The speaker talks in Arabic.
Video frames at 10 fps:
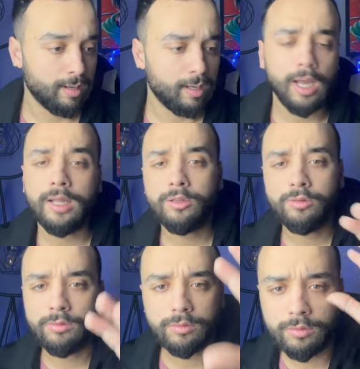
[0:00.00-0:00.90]
انا
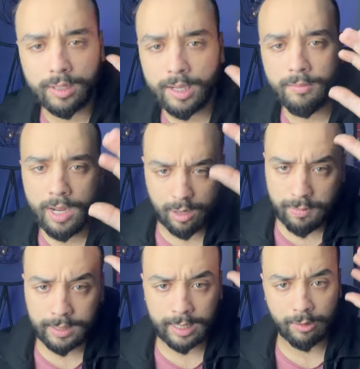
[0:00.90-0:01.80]
غنهضر
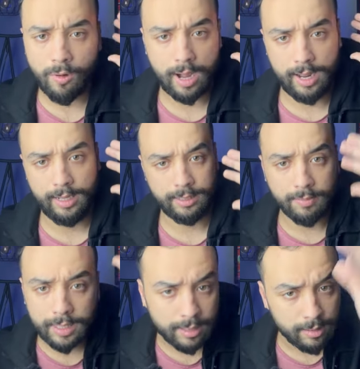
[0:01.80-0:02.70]
معاكم هضره الواقع
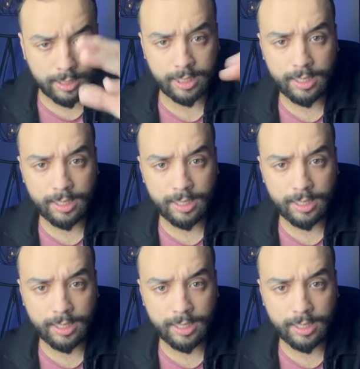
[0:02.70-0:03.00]
زعما داكشي